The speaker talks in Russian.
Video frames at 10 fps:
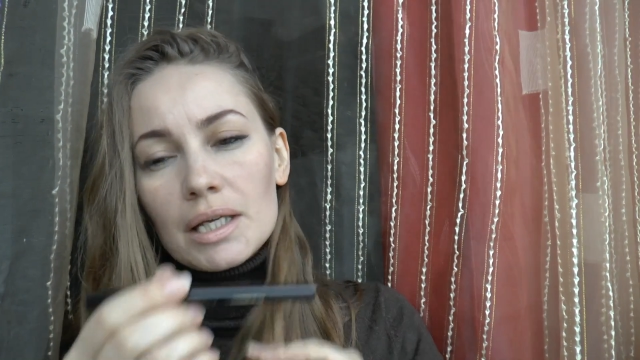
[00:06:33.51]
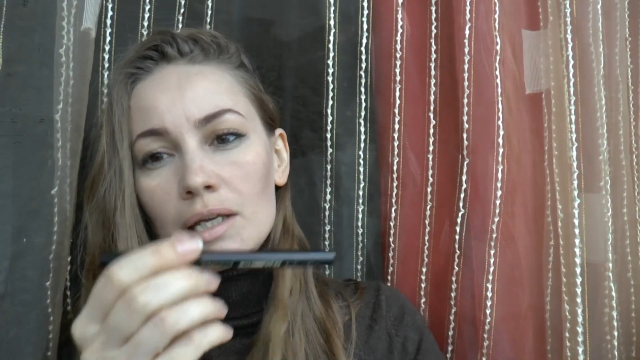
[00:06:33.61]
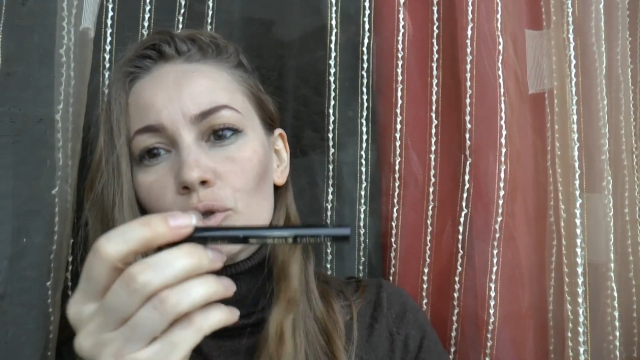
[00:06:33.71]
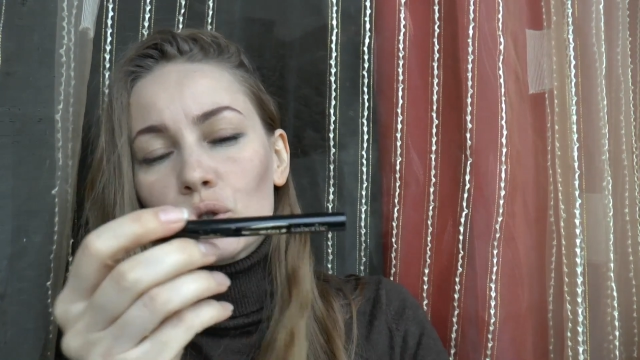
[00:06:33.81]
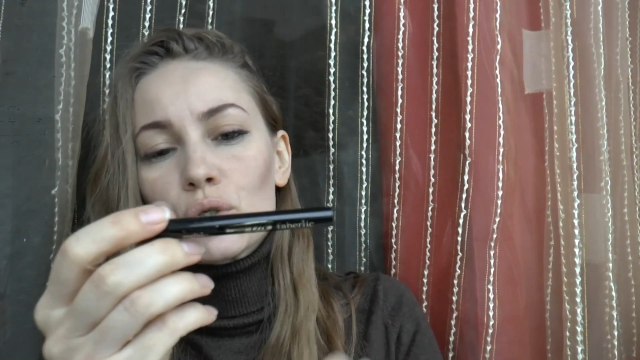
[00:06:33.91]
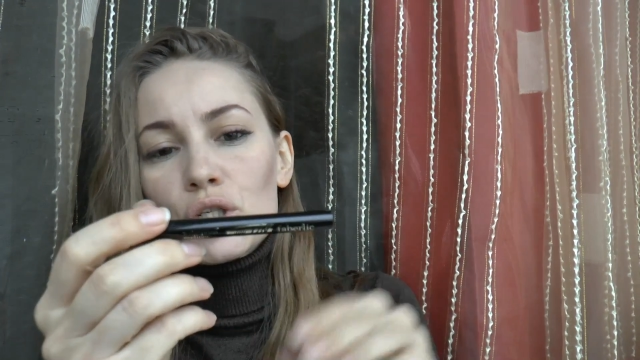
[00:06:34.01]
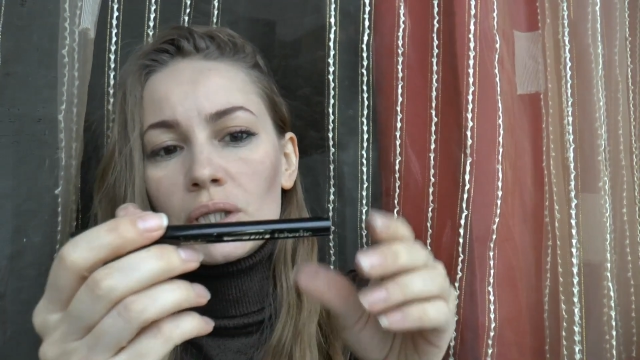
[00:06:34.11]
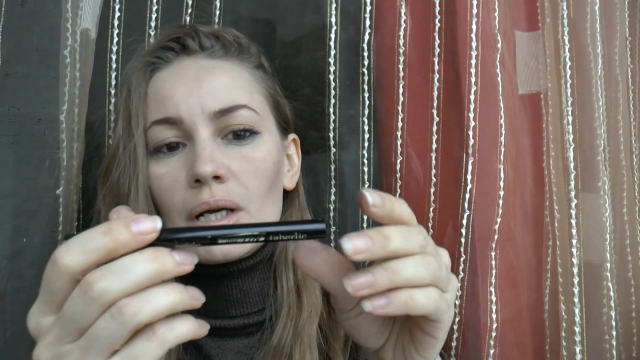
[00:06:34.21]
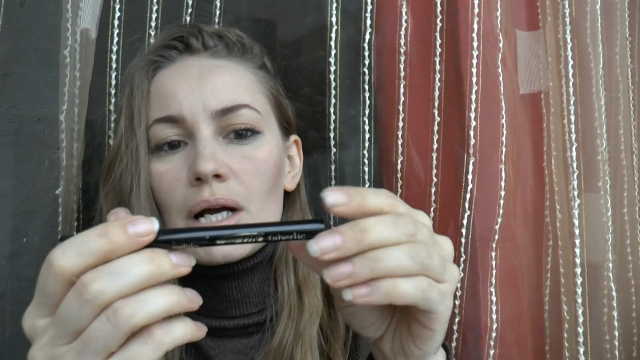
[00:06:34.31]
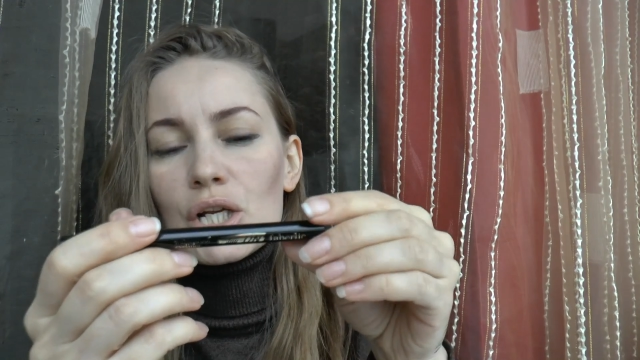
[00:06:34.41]
и вот
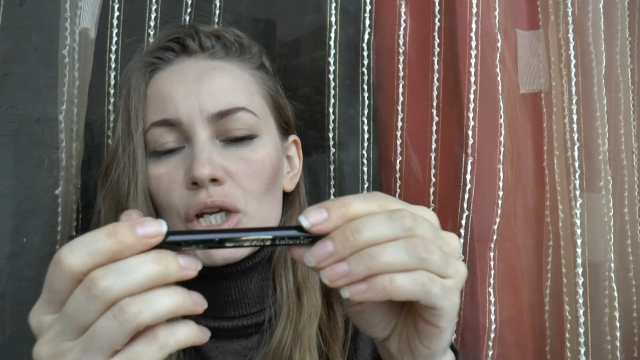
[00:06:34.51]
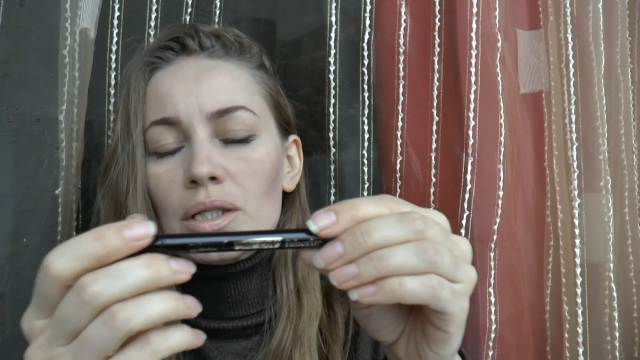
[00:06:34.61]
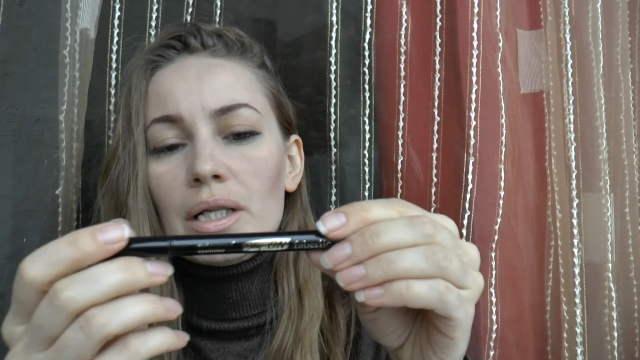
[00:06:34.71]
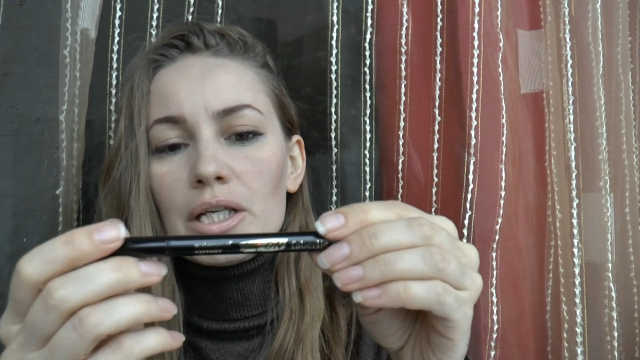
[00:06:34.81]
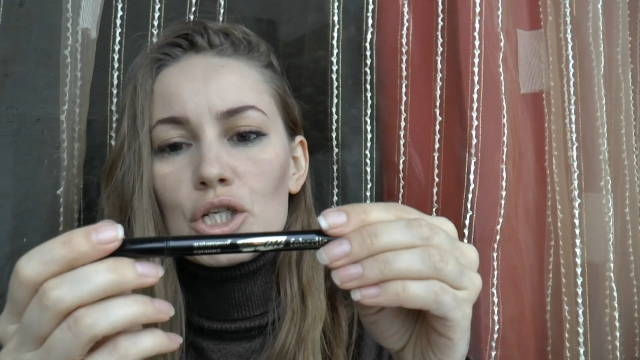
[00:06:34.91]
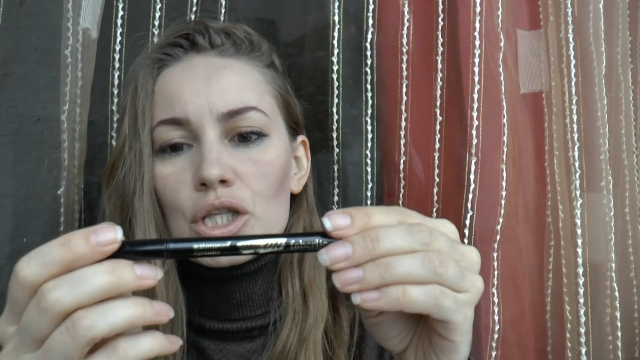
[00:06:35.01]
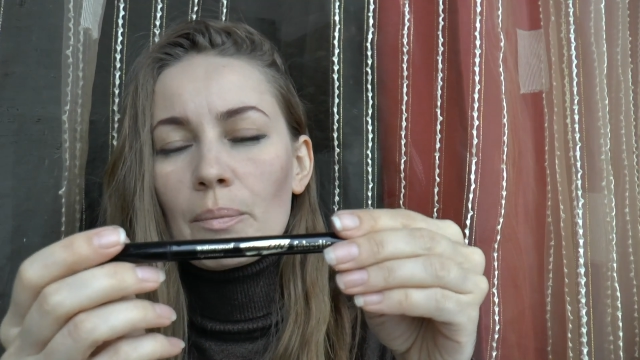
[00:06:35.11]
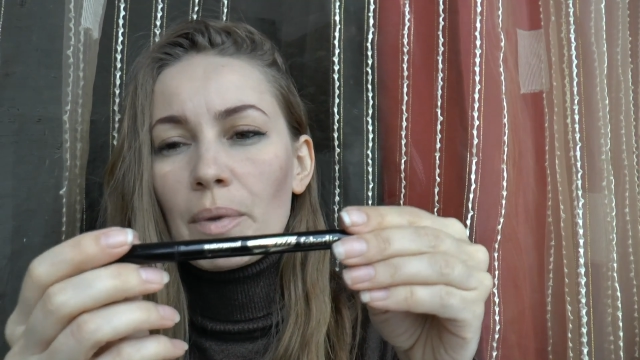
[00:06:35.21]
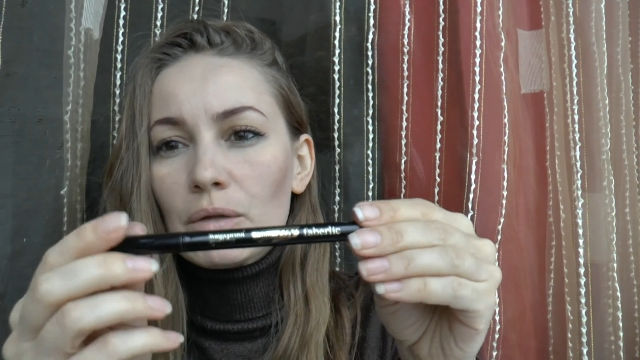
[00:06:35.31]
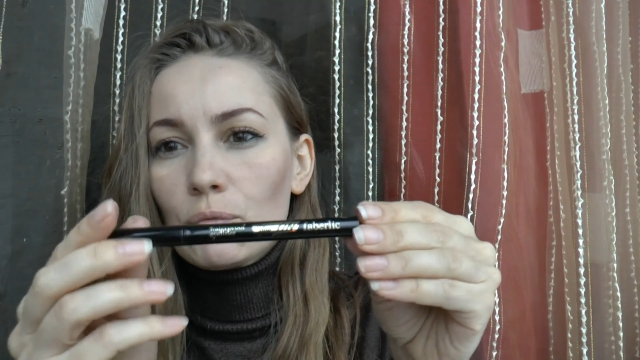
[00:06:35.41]
точно такая же
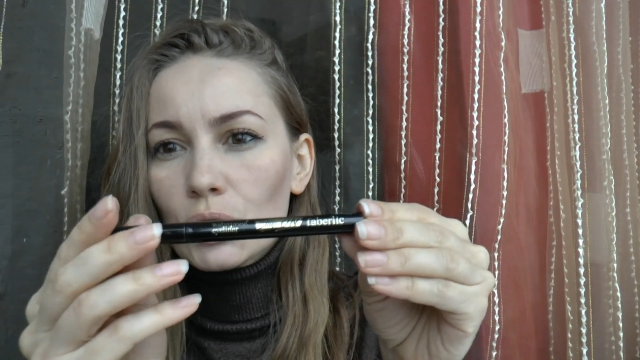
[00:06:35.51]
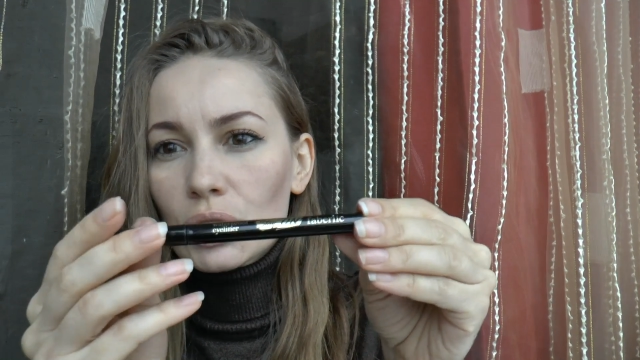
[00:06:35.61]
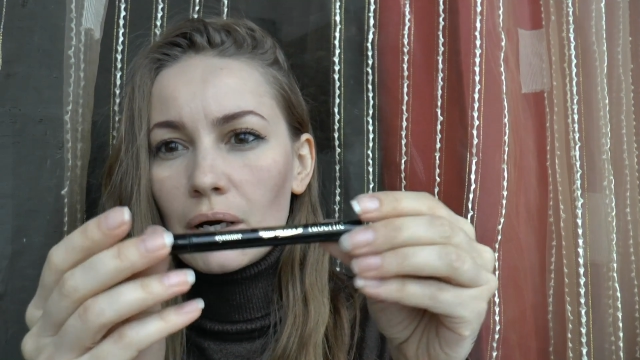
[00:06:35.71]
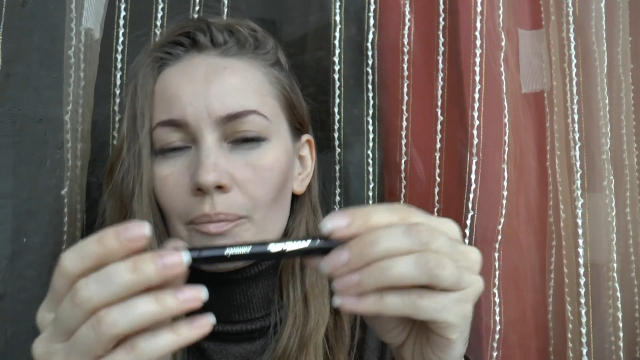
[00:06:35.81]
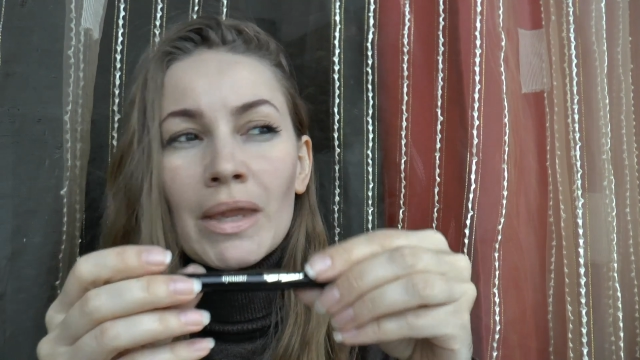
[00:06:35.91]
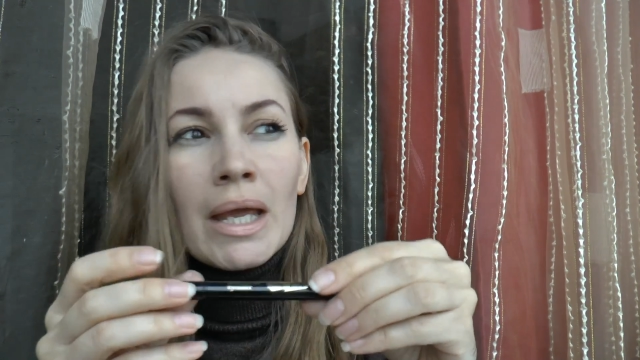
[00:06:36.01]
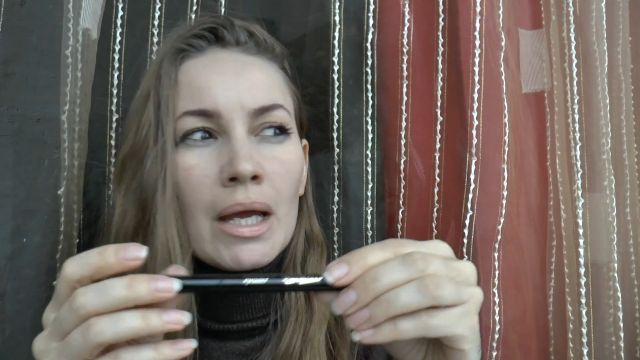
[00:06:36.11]
аналогичная подводка